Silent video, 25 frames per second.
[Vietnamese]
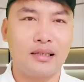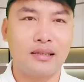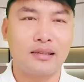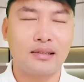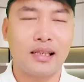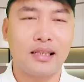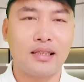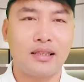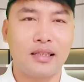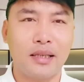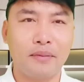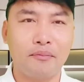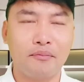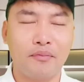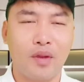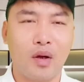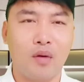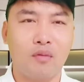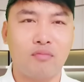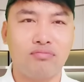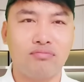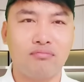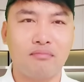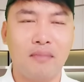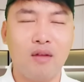sẽ tiếp
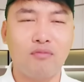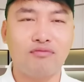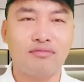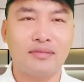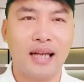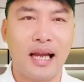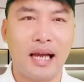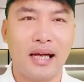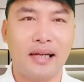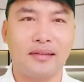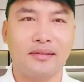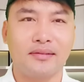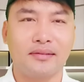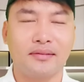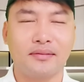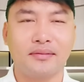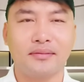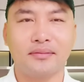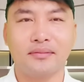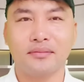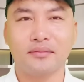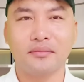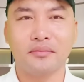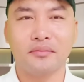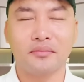tục bóc trần
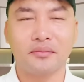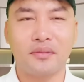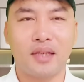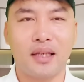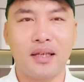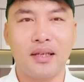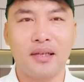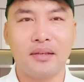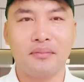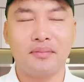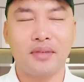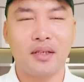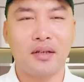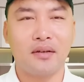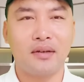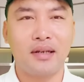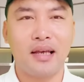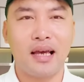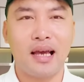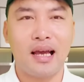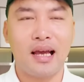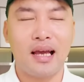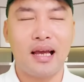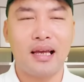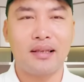ừ, thêm gọi
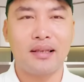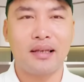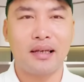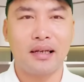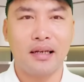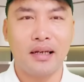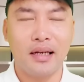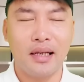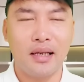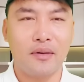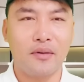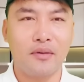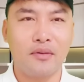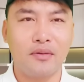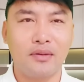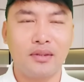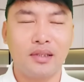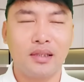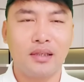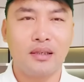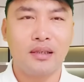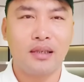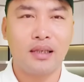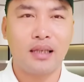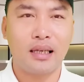là những cái điều
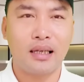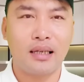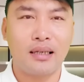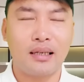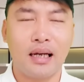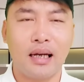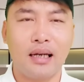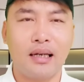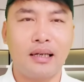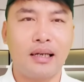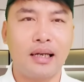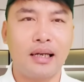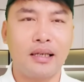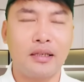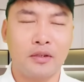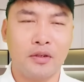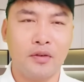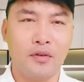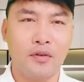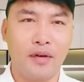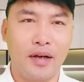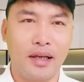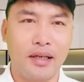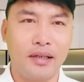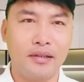là cực kỳ
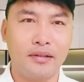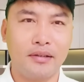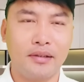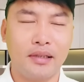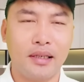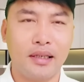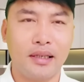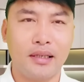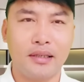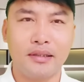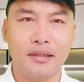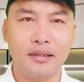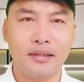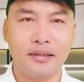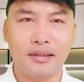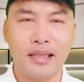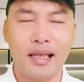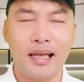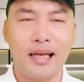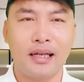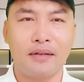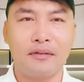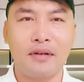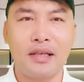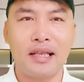thú vị à, trước
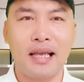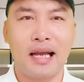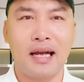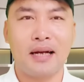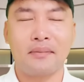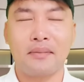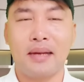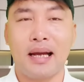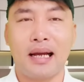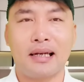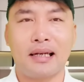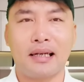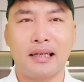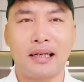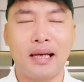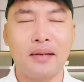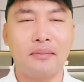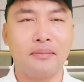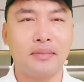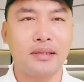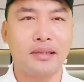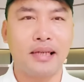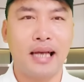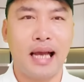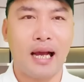tiên là phải dằn mặt thằng
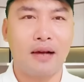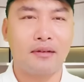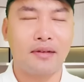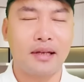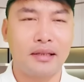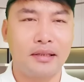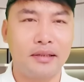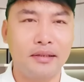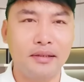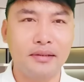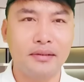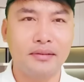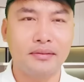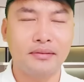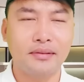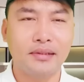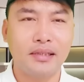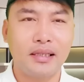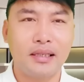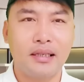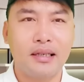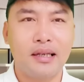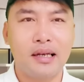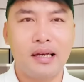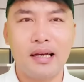thám tử cao này trước
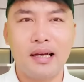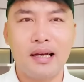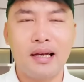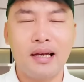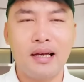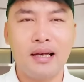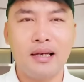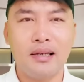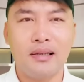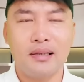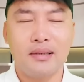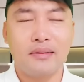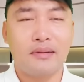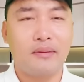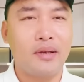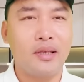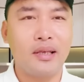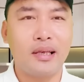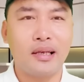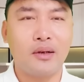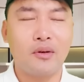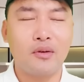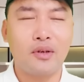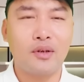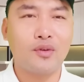à, bởi
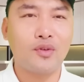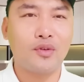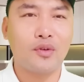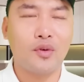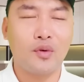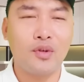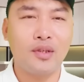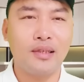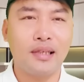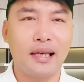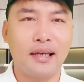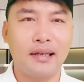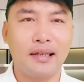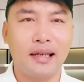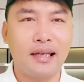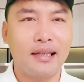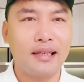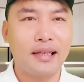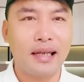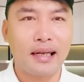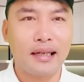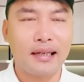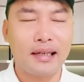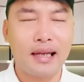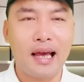vì cô thôn chú anh chị thấy
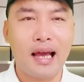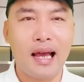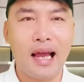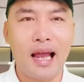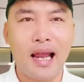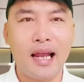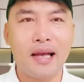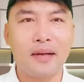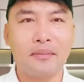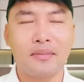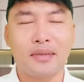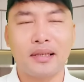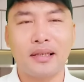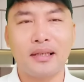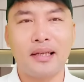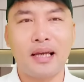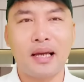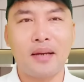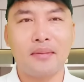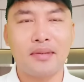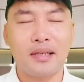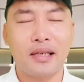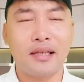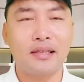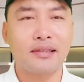rằng là em thì
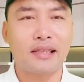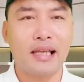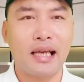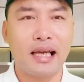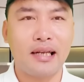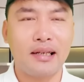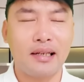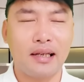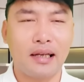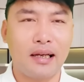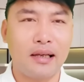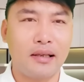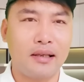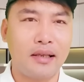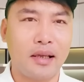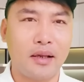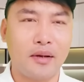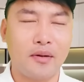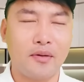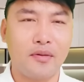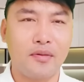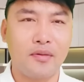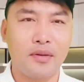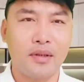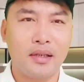em chia sẻ rất là
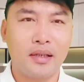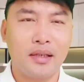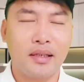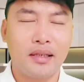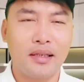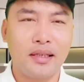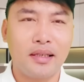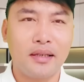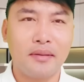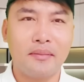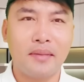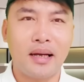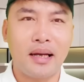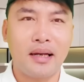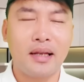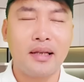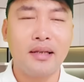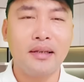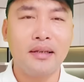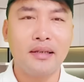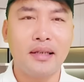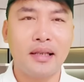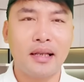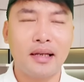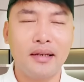nhiều nhưng mà
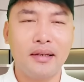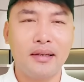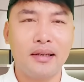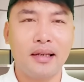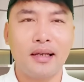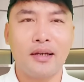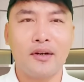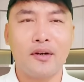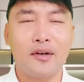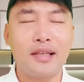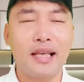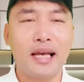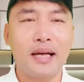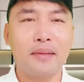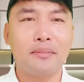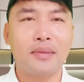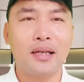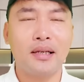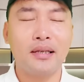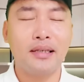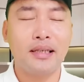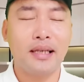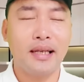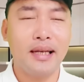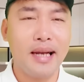đính chính thì có dám
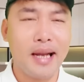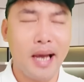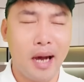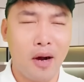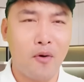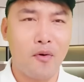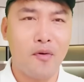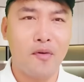đính chính đâu